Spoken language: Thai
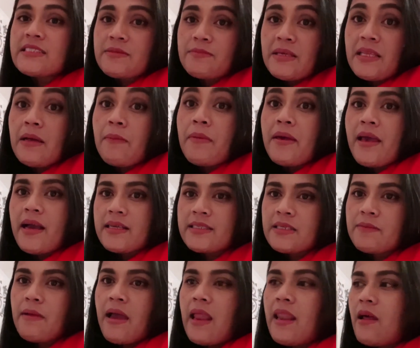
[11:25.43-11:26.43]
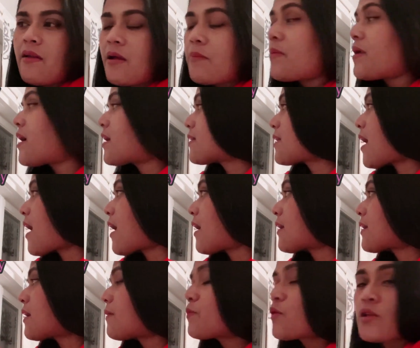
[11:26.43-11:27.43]
จะมีระเบียงใช่ไหมแล้วระเบียงเนี่ย
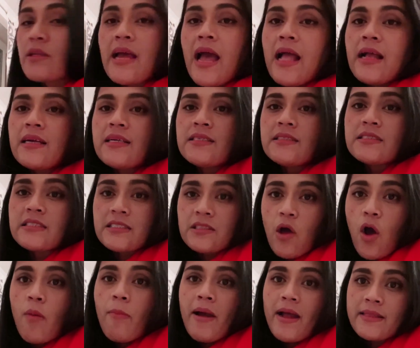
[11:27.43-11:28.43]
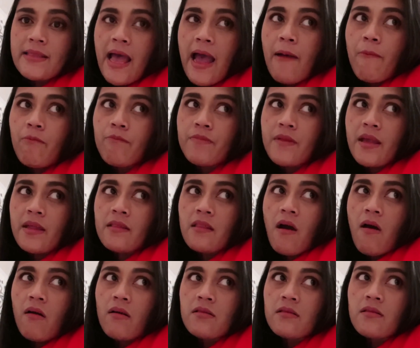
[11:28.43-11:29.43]
กำหนดการคือจะต้องมาทำใน
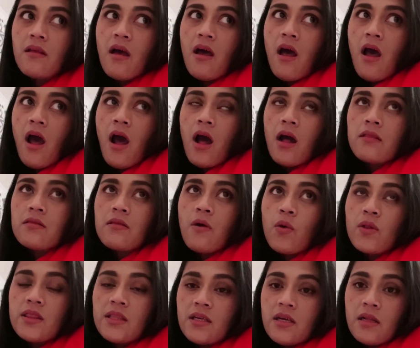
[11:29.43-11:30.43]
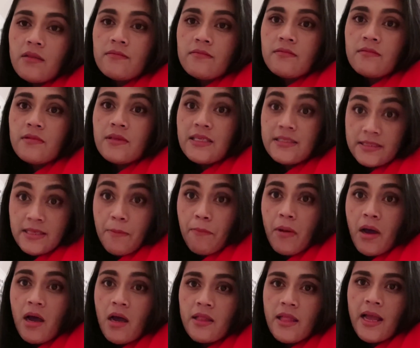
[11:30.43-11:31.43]
ตอนต้นเดือนเดซ
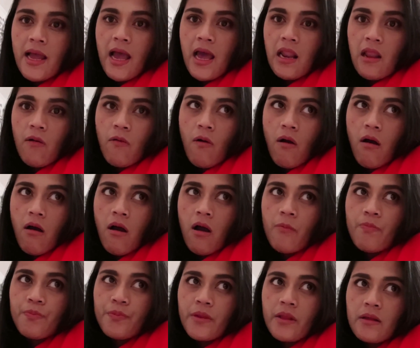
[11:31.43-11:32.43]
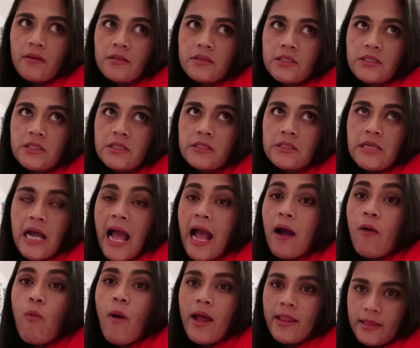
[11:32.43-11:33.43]
ember นะคะ แล้วก็คือ
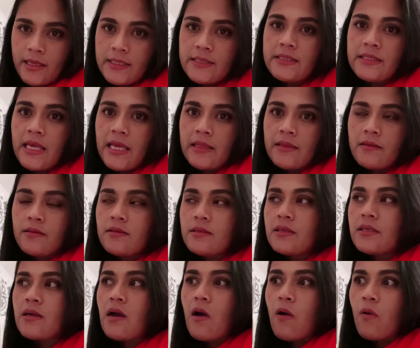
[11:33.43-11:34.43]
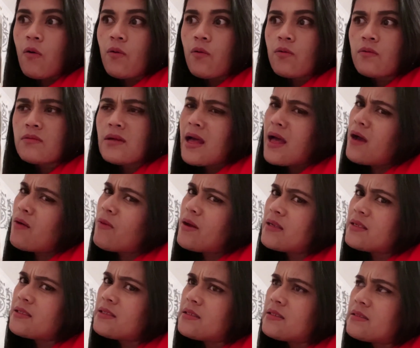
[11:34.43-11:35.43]
5 วันอะเสร็จที่เขา5 วั
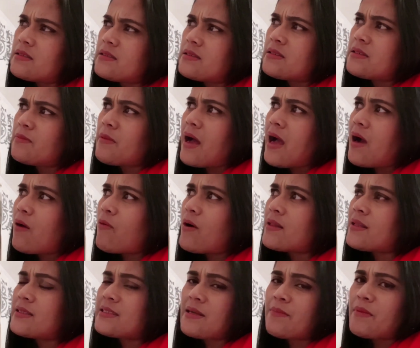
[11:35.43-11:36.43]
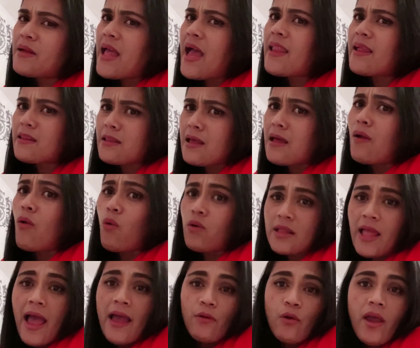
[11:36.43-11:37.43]
นหรือ 15 วันจะไม่ได้แต่ลง
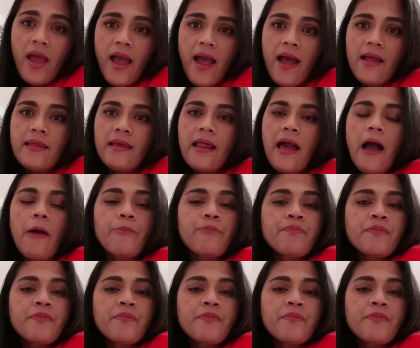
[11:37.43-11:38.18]
ท้ายด้วย5นี่ค่ะ